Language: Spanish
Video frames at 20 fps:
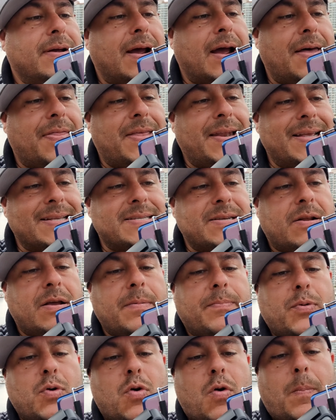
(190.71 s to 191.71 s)
ah, del
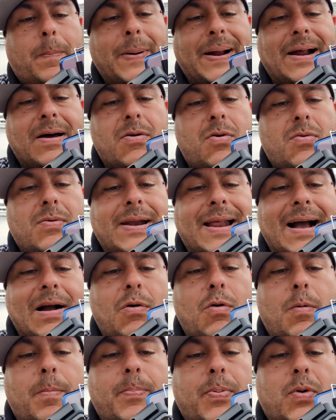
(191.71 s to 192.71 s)
S9 Plus comparado con la
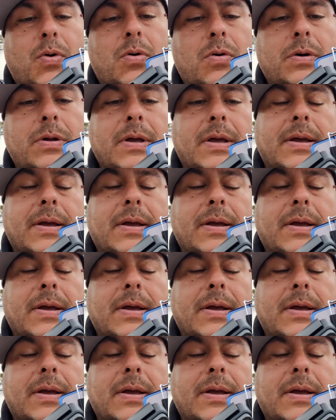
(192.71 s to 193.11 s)
GoPro